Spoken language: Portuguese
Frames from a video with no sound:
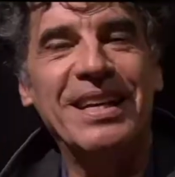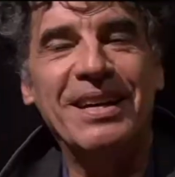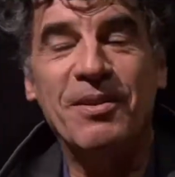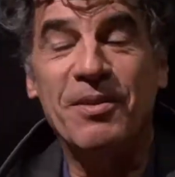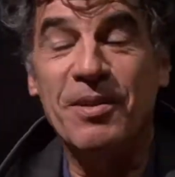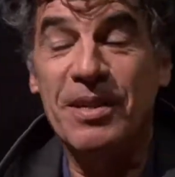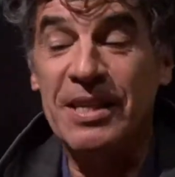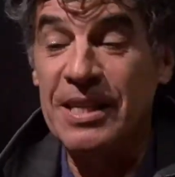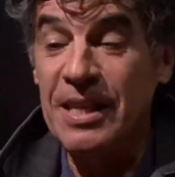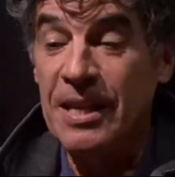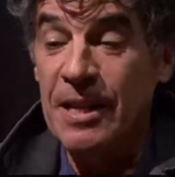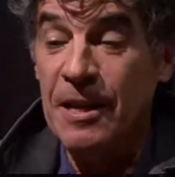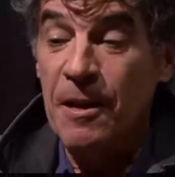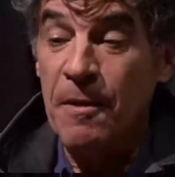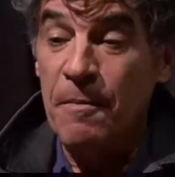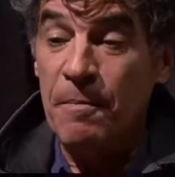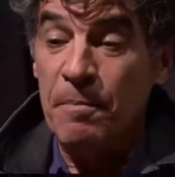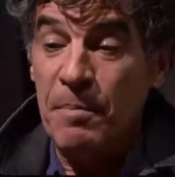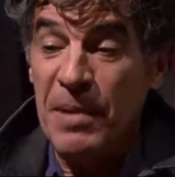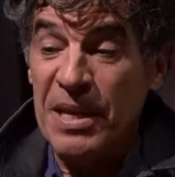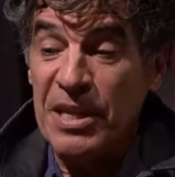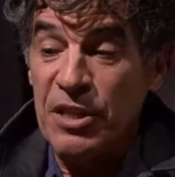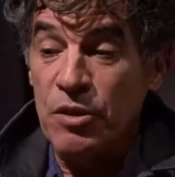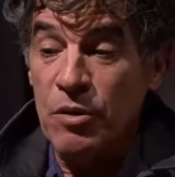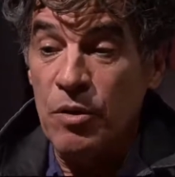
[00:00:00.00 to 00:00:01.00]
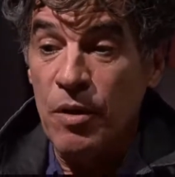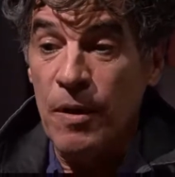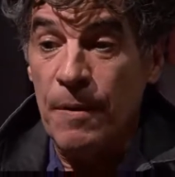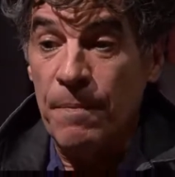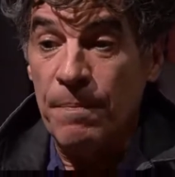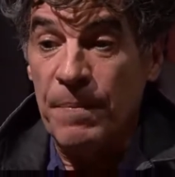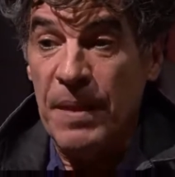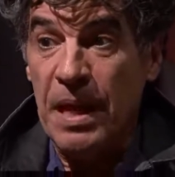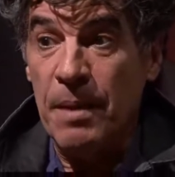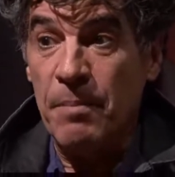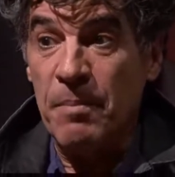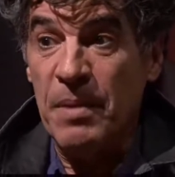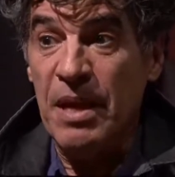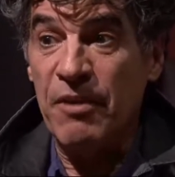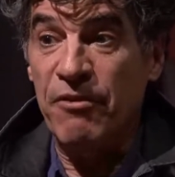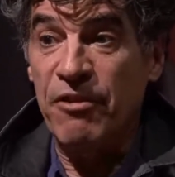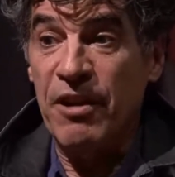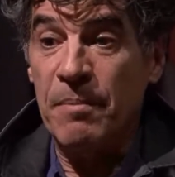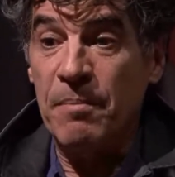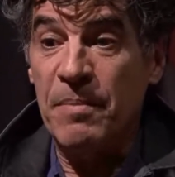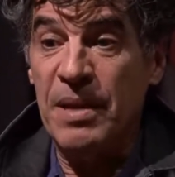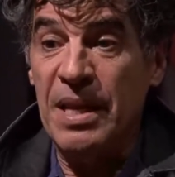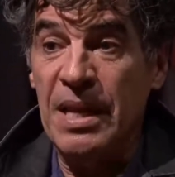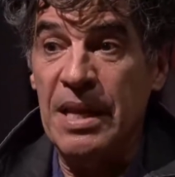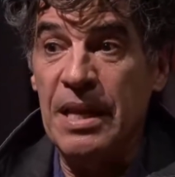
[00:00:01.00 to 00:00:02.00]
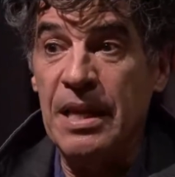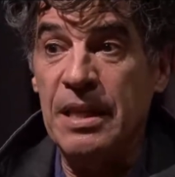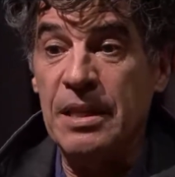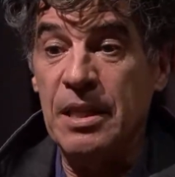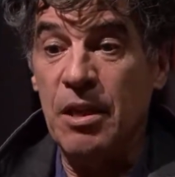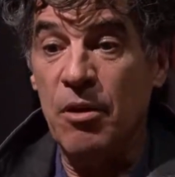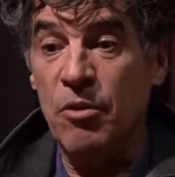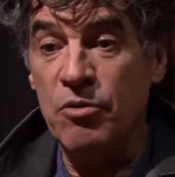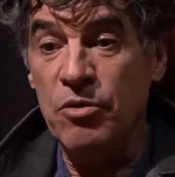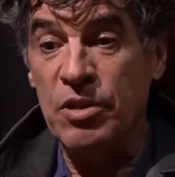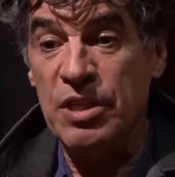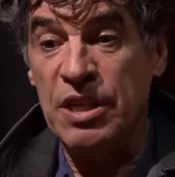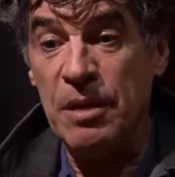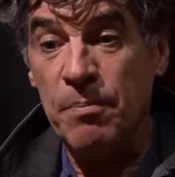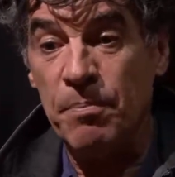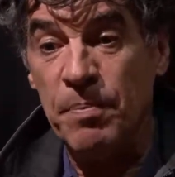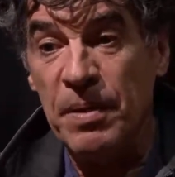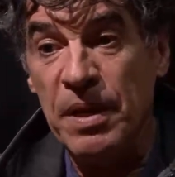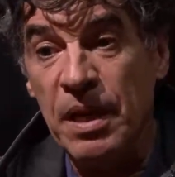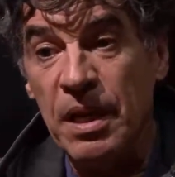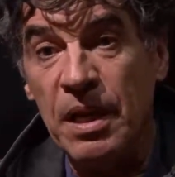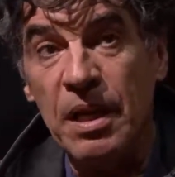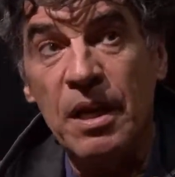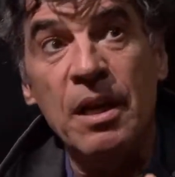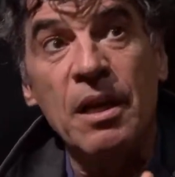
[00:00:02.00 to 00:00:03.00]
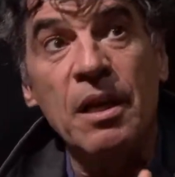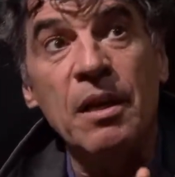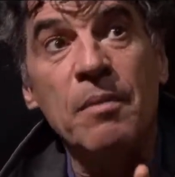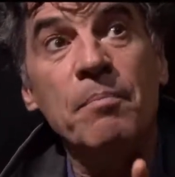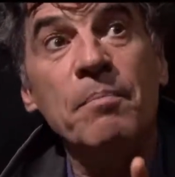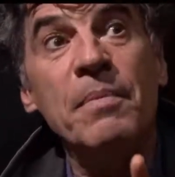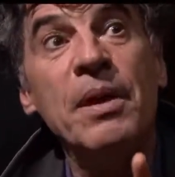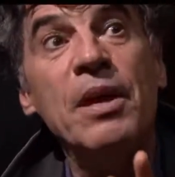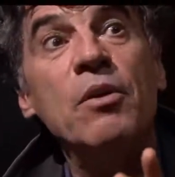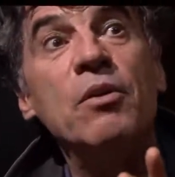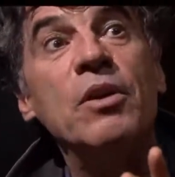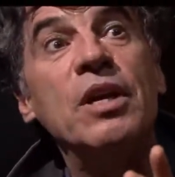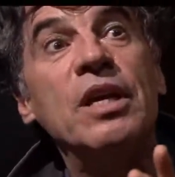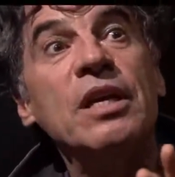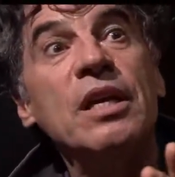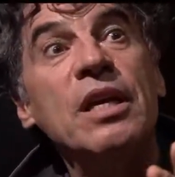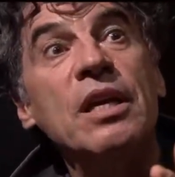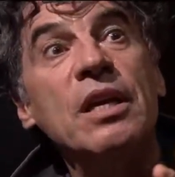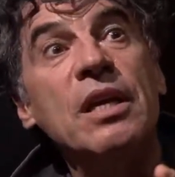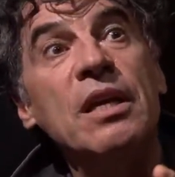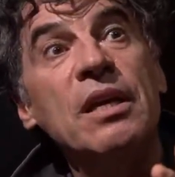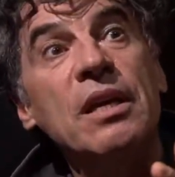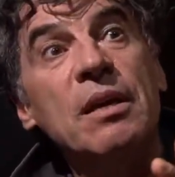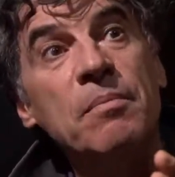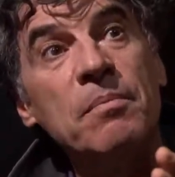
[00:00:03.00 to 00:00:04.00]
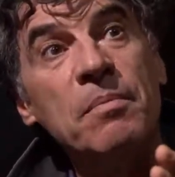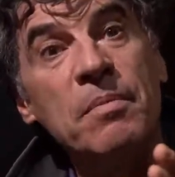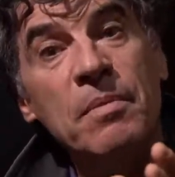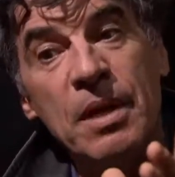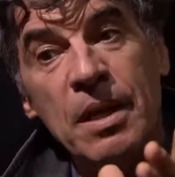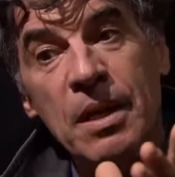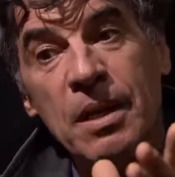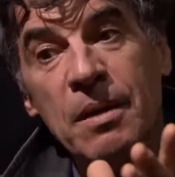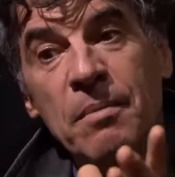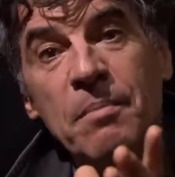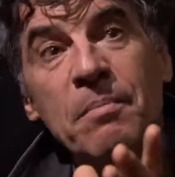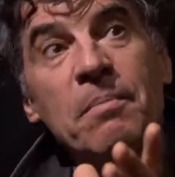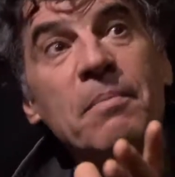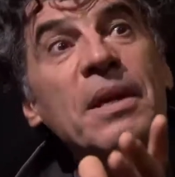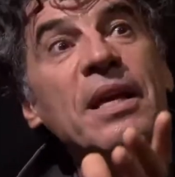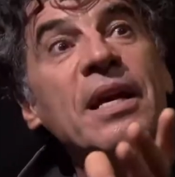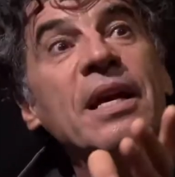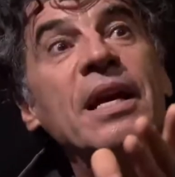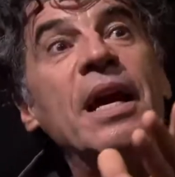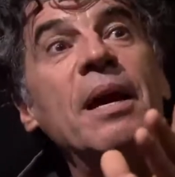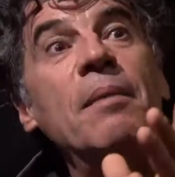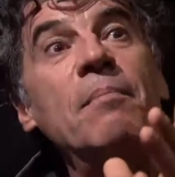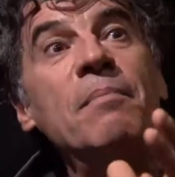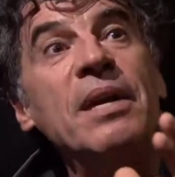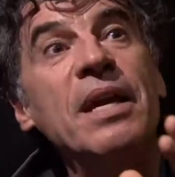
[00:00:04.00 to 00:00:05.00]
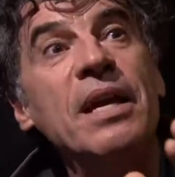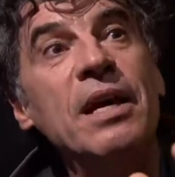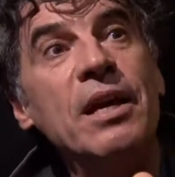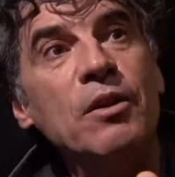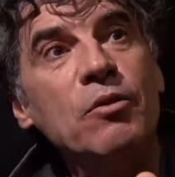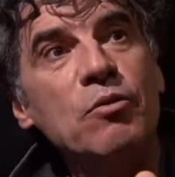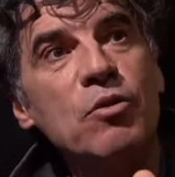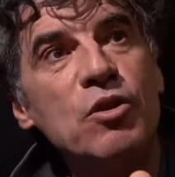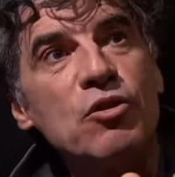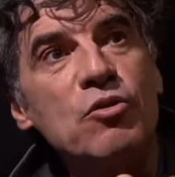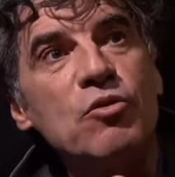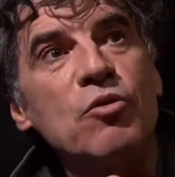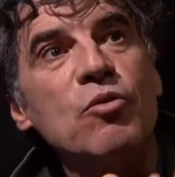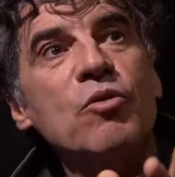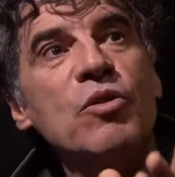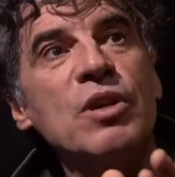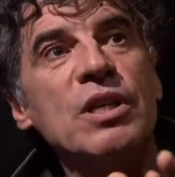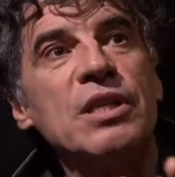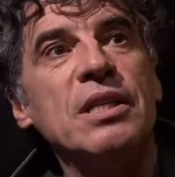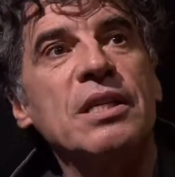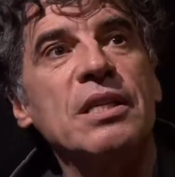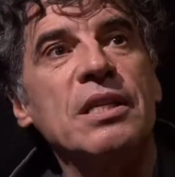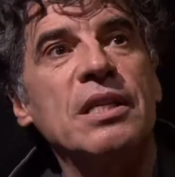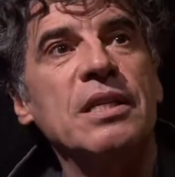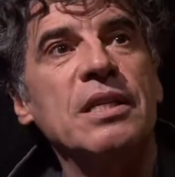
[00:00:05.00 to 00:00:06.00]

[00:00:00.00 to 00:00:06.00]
coisa. Mas a minha família, então, sempre meio que me encaminhando as coisas,